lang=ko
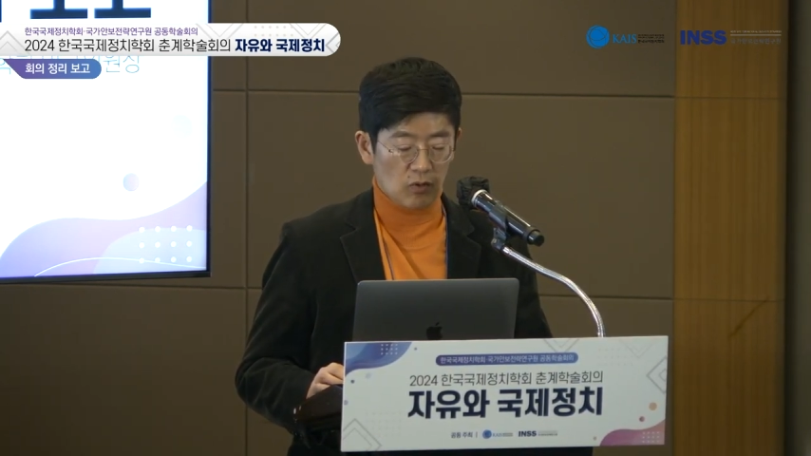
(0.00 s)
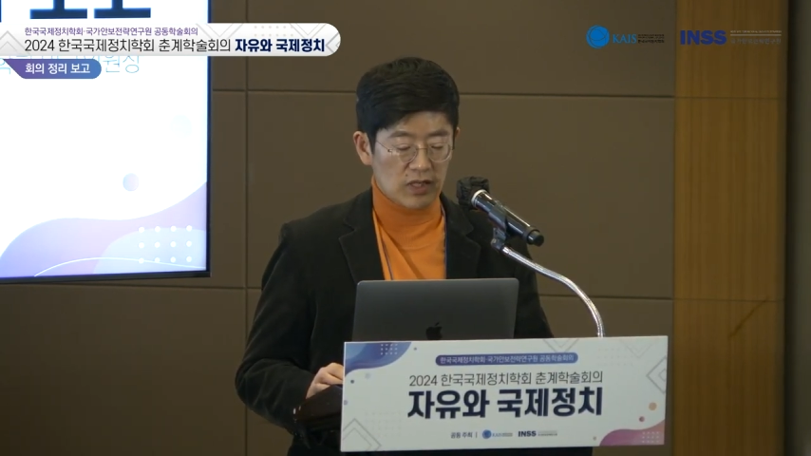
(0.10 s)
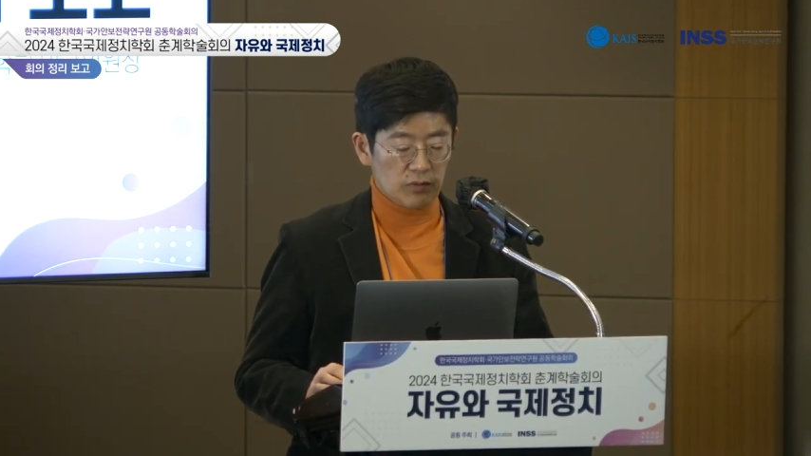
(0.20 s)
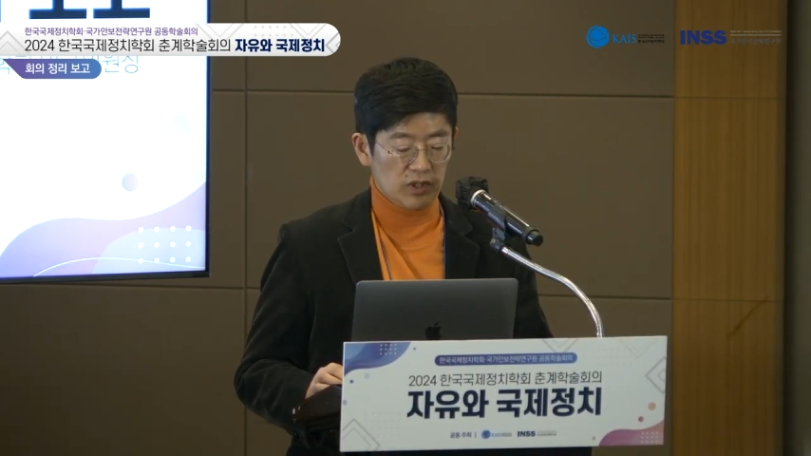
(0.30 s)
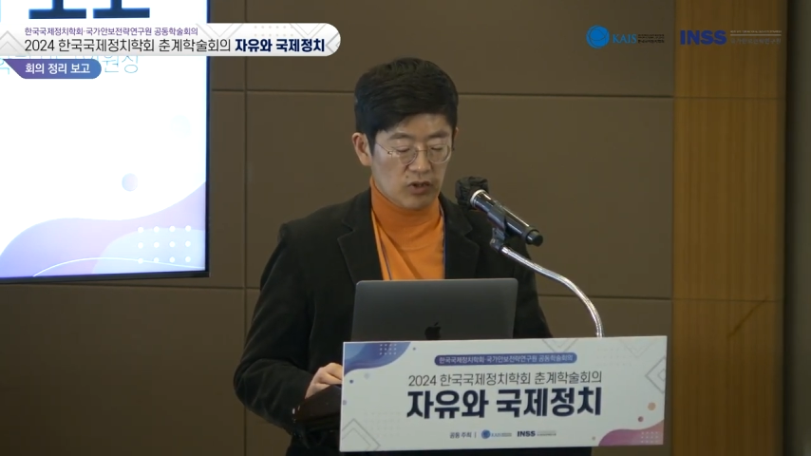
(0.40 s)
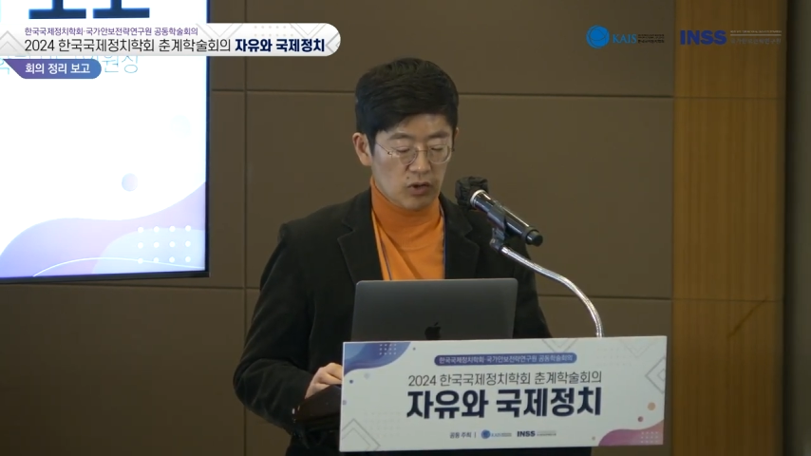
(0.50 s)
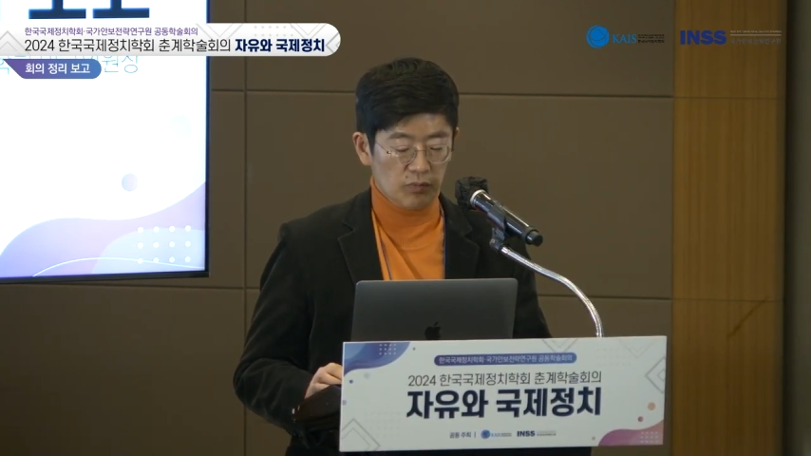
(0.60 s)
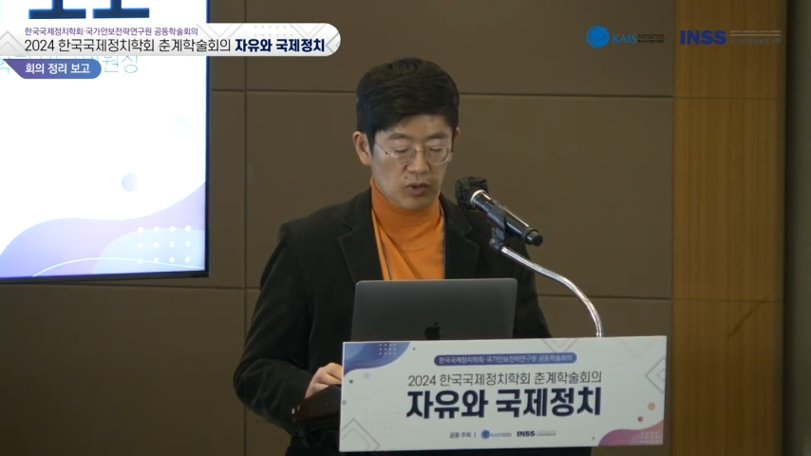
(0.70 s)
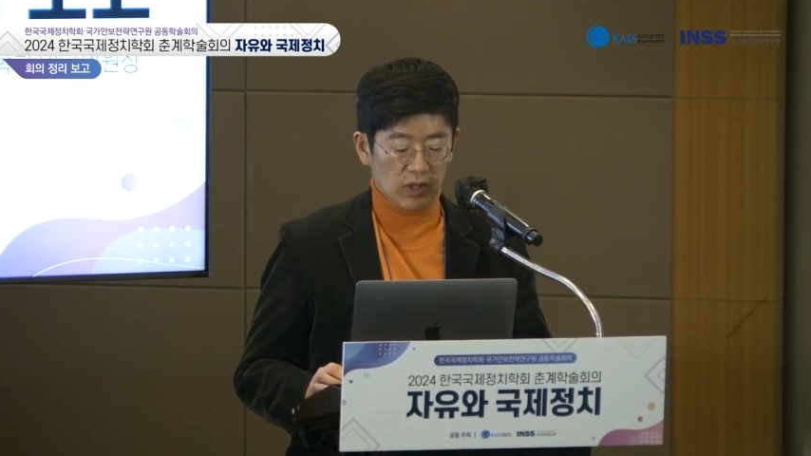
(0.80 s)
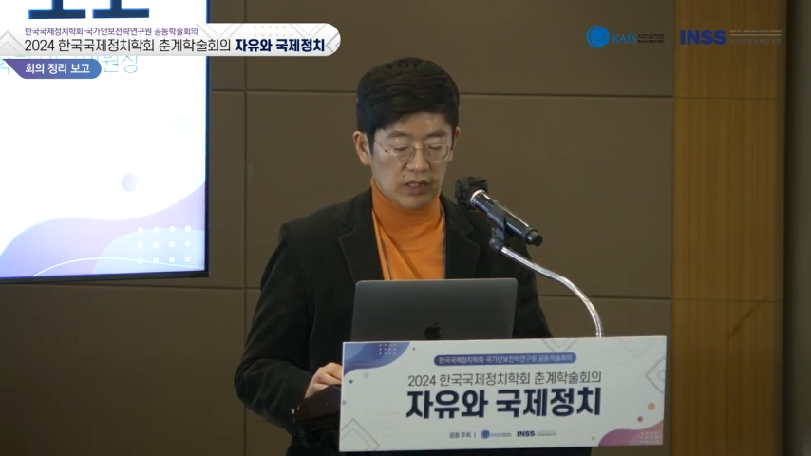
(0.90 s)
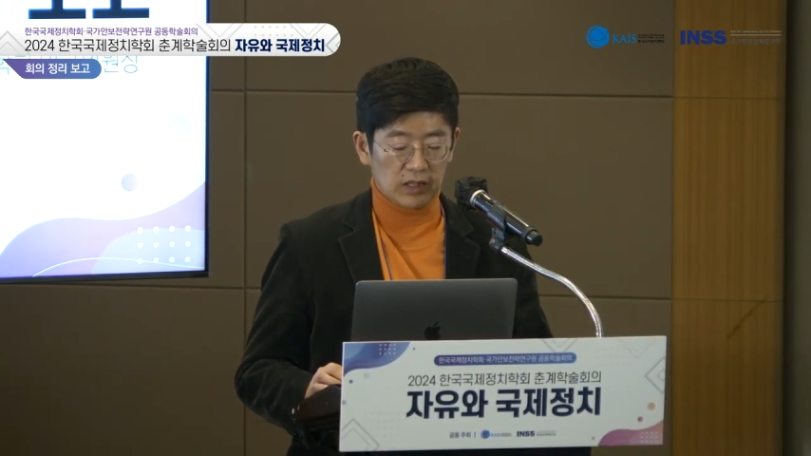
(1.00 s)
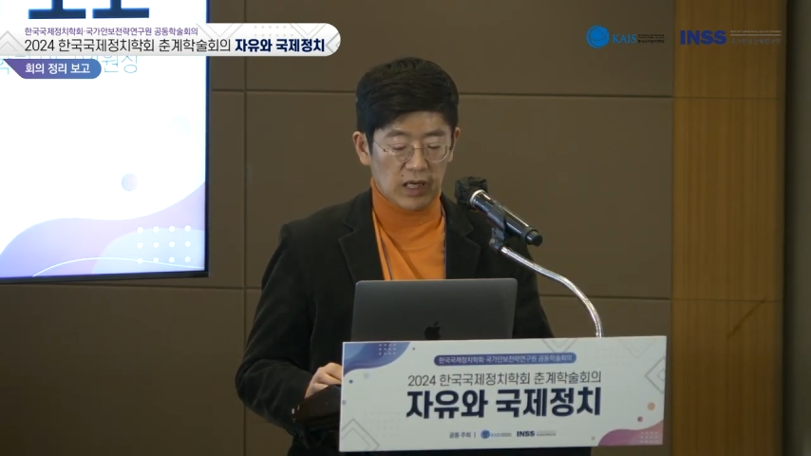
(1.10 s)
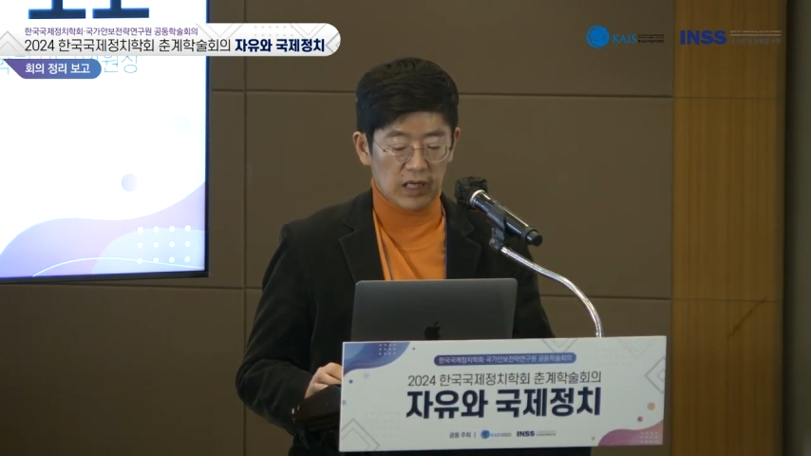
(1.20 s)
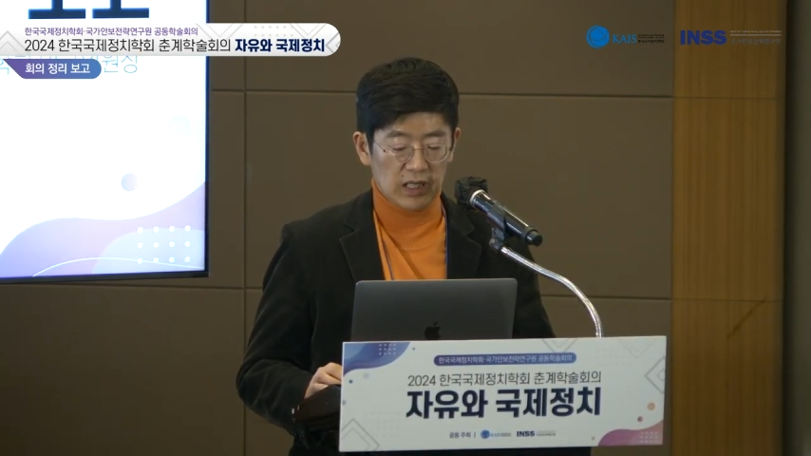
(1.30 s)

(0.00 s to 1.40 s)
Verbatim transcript: 관심을 기울일 필요가 있다.